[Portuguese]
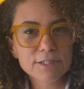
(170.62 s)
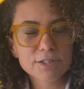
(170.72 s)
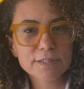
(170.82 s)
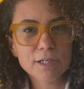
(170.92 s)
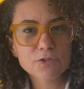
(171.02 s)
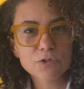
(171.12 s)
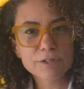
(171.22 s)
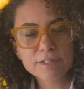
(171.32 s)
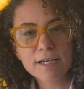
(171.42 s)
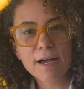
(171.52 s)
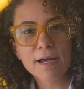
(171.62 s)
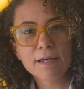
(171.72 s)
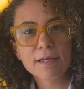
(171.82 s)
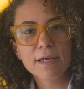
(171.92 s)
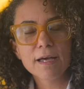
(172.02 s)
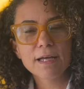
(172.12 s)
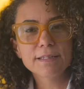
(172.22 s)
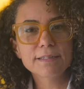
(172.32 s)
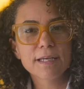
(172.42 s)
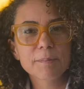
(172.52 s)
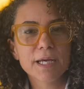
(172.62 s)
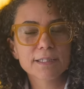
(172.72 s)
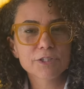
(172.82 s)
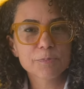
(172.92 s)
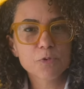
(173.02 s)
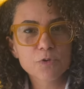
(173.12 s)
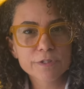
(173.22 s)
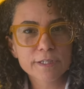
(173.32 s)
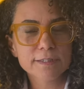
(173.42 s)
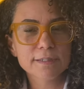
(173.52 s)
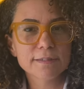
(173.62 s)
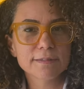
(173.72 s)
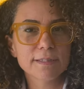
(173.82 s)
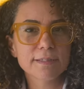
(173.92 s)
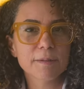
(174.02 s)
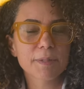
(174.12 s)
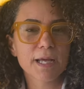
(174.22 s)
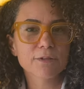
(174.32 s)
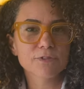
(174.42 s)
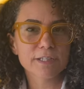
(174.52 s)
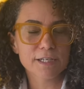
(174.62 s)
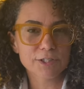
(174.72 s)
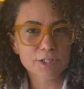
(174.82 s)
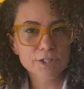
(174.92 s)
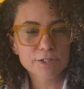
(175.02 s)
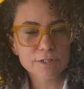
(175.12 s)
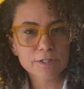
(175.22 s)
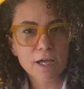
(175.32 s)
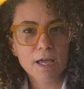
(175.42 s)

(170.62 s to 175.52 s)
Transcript: se associar a determinadas músicas, a determinados artistas,